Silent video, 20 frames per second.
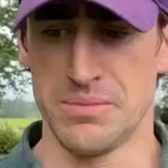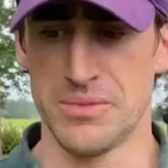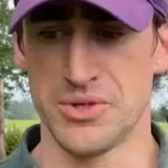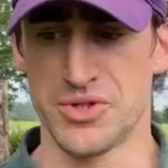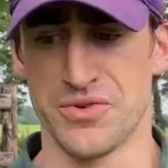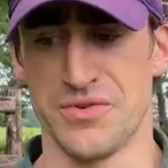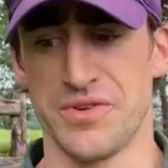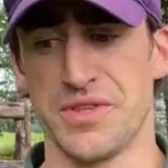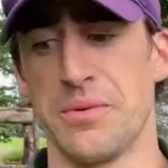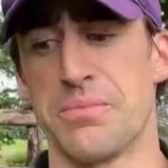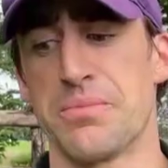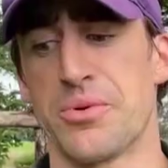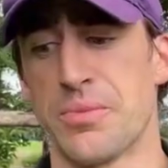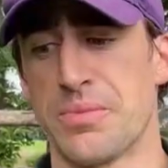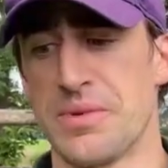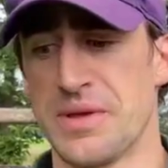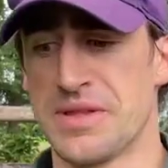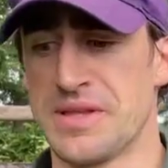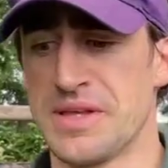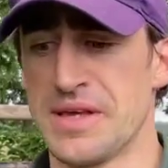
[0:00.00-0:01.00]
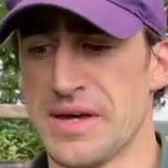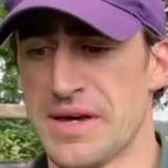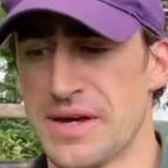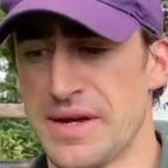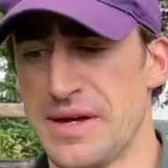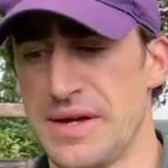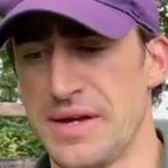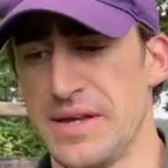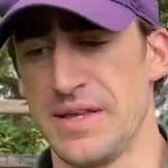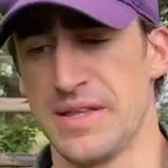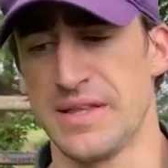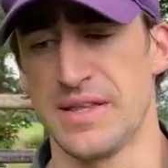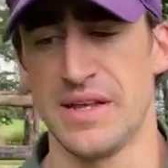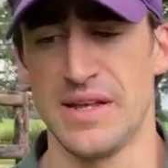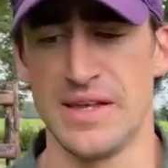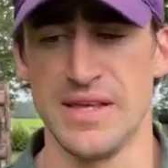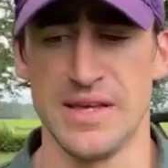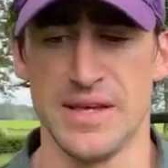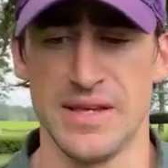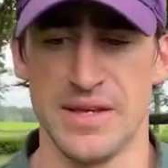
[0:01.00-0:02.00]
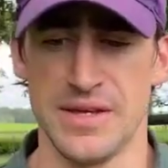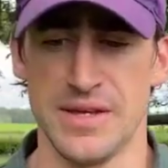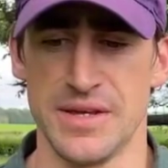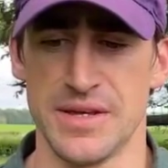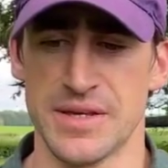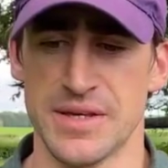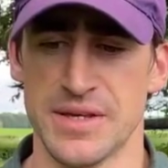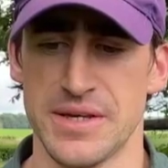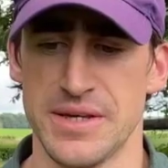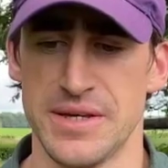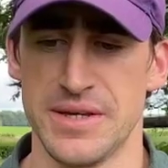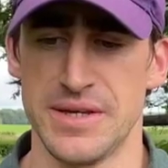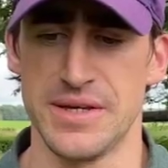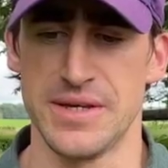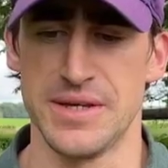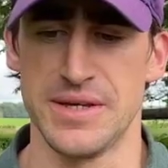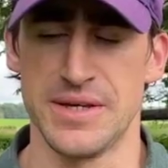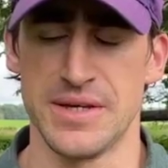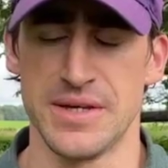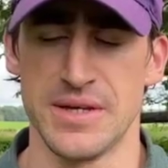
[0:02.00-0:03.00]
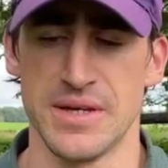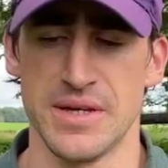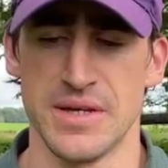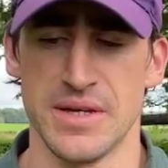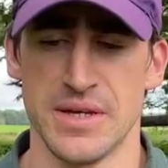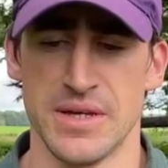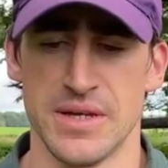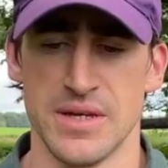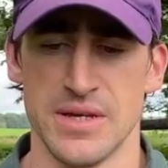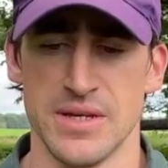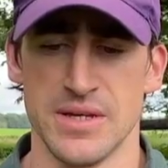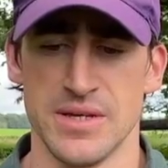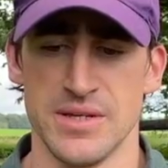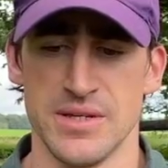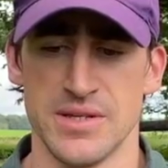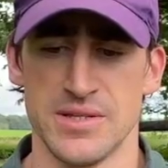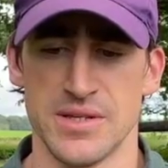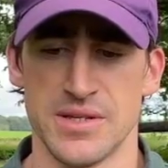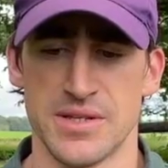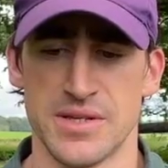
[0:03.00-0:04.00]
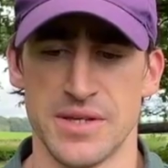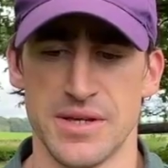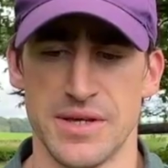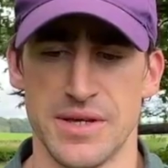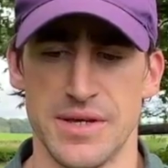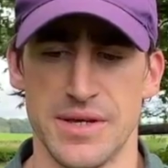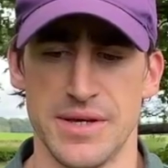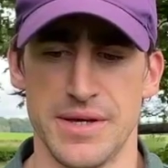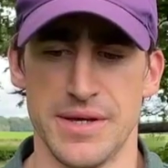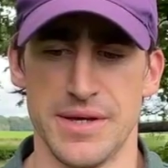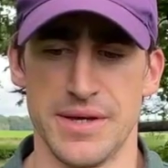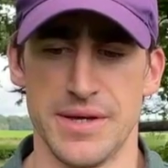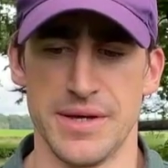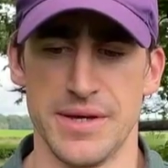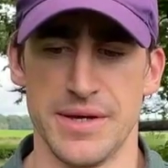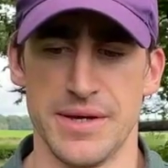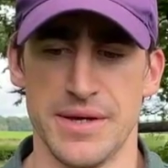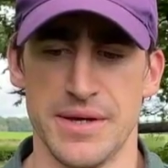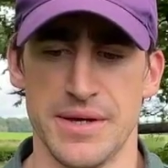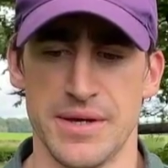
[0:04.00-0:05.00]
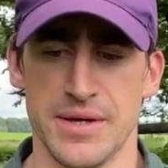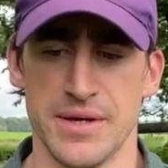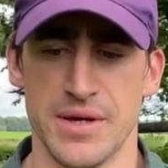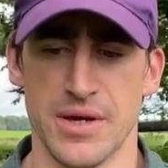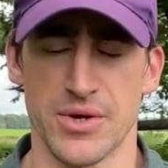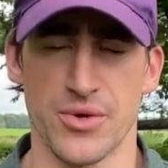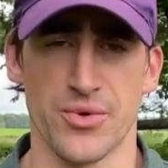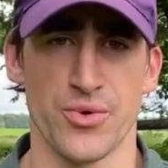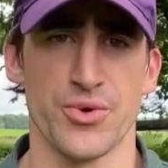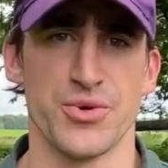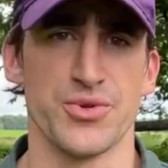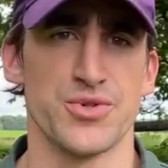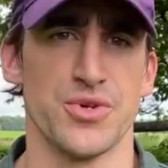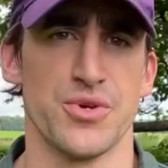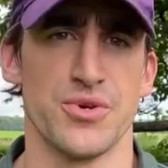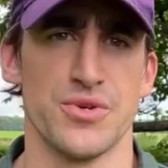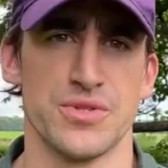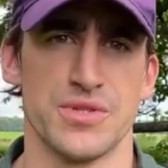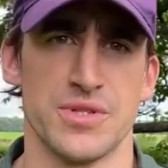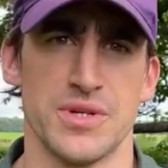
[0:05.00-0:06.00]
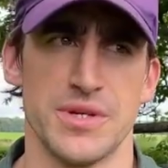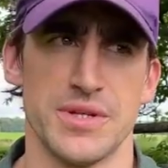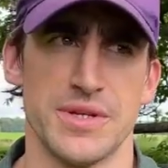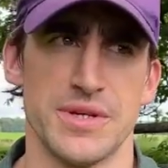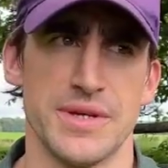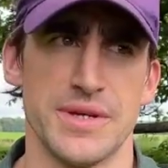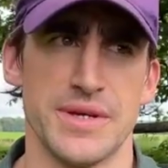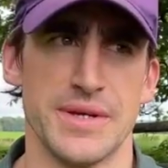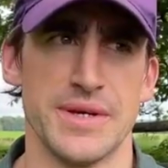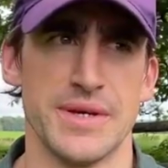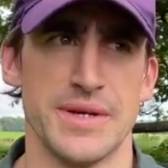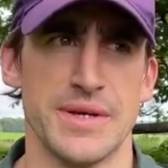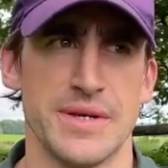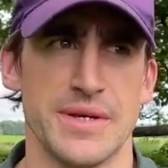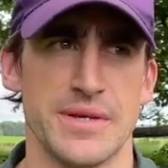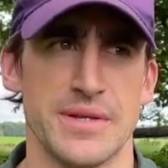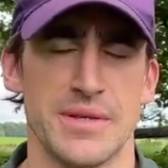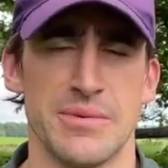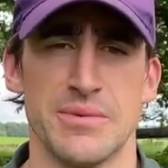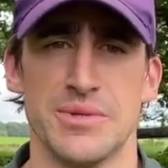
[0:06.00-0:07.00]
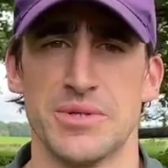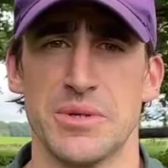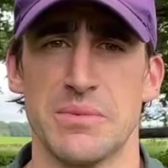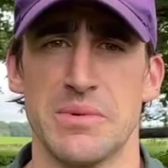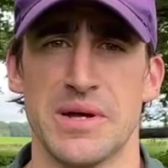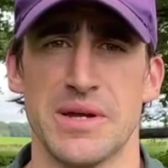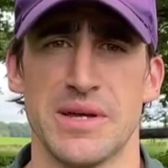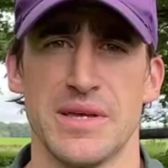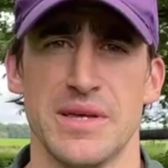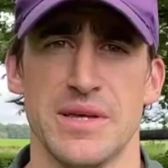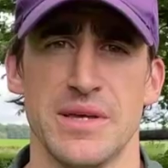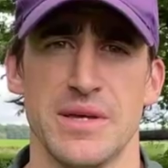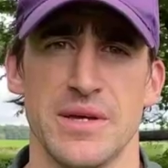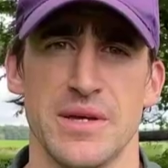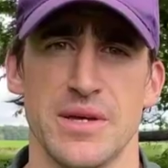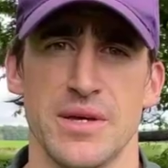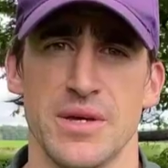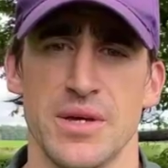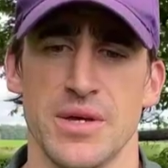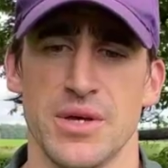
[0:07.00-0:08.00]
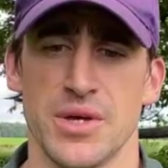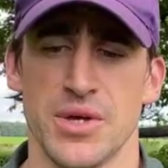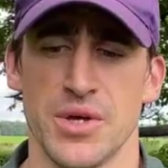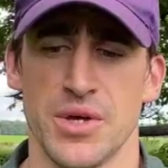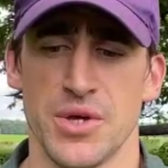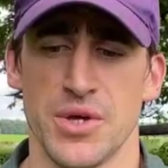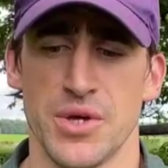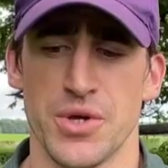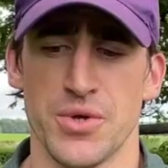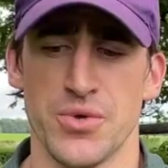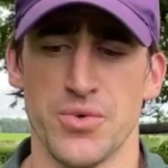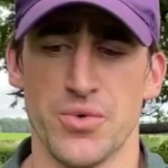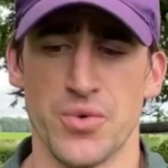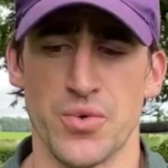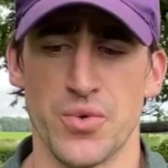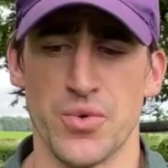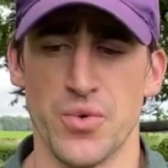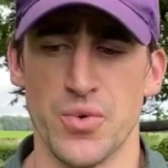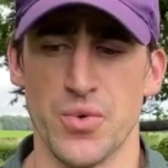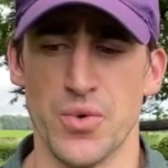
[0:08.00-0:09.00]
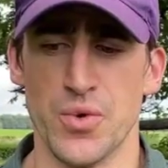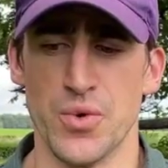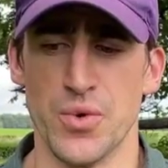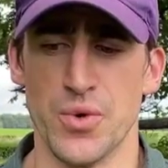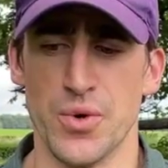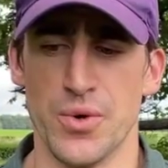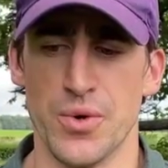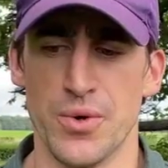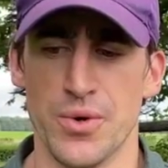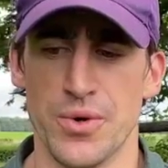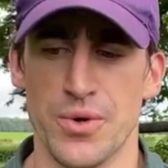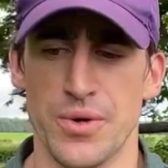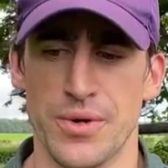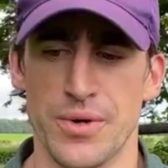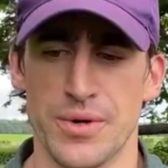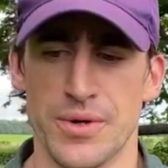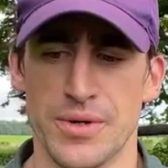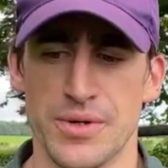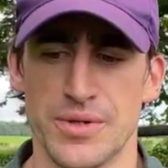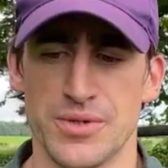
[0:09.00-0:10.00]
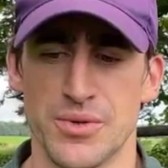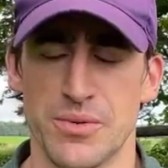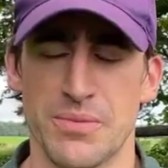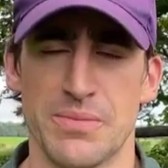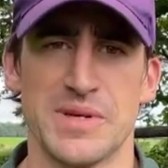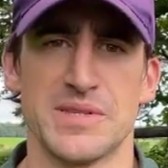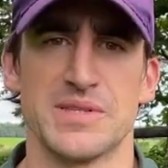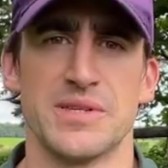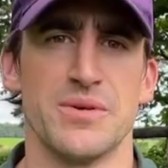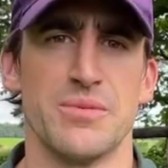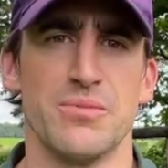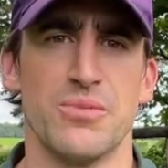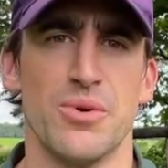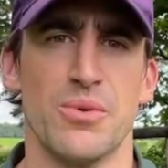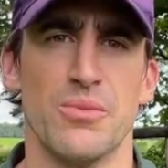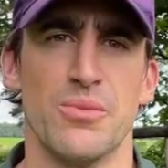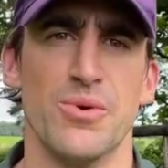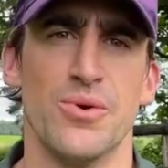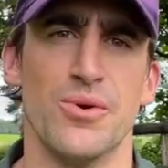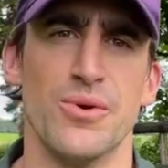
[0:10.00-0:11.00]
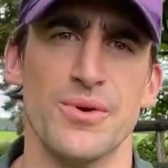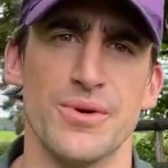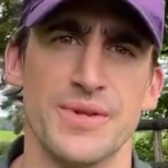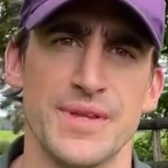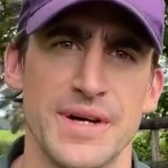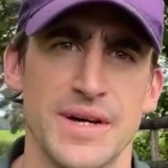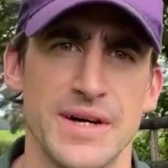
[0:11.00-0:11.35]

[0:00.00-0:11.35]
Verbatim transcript: J'avais des propriétaires euh, italiennes qui ils étaient euh, à connaissance de, de M. Barry. Et du coup, euh, ils ont passé un bon mot